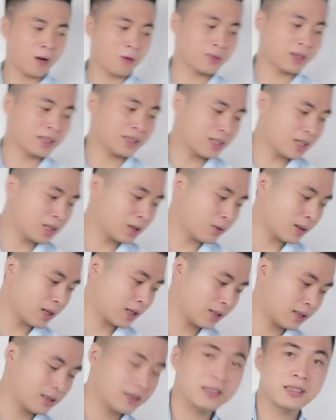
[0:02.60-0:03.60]
còng hết lưng quá
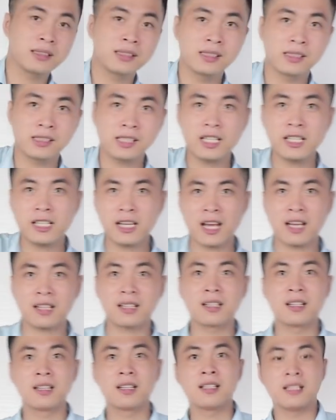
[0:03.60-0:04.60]
nè rất là nặng
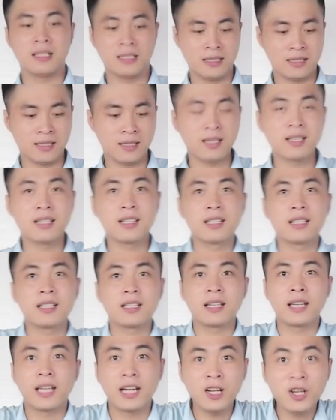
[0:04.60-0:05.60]

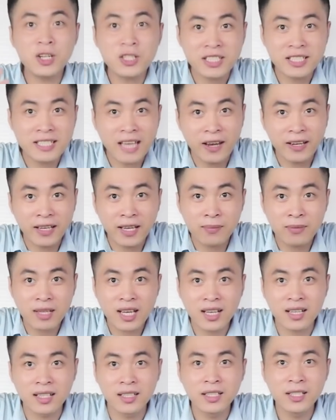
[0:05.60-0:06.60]
hello xin chào anh em
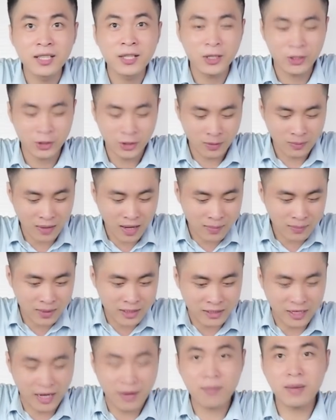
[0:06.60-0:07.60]
nhá thì nay
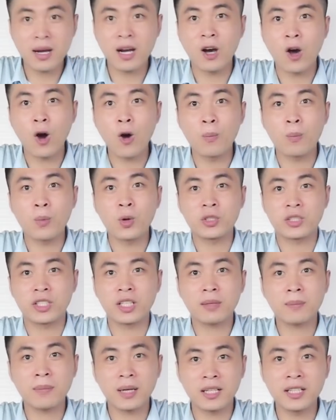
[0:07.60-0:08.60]
mình sẽ mở hộp một
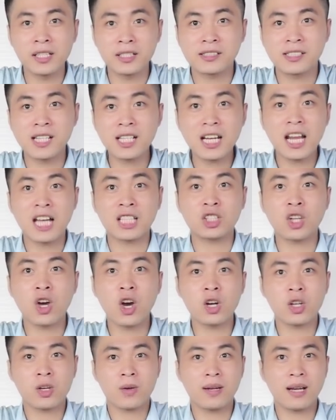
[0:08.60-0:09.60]
chiếc màn hình rất là
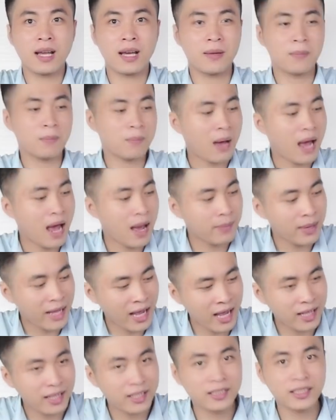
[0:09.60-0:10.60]
to luôn các nè,
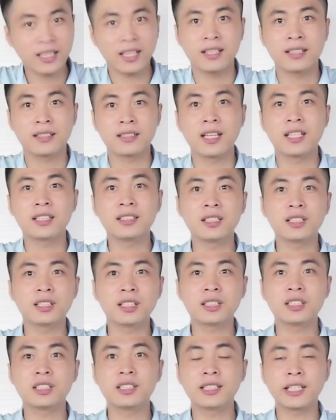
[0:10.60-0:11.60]
32 inch này đến từ
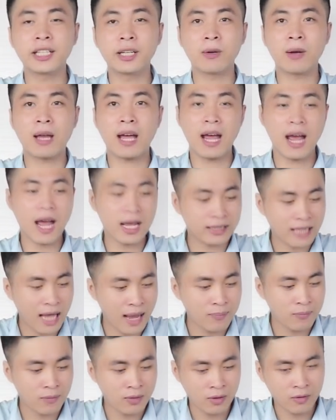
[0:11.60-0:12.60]
cái thương hiệu là
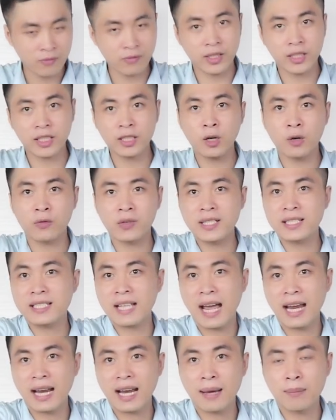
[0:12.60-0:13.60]
A8 với cái độ phân
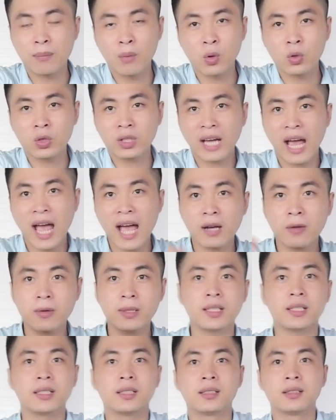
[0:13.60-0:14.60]
giải là 4K quá
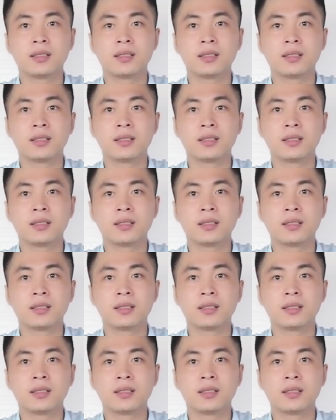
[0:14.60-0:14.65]
nè.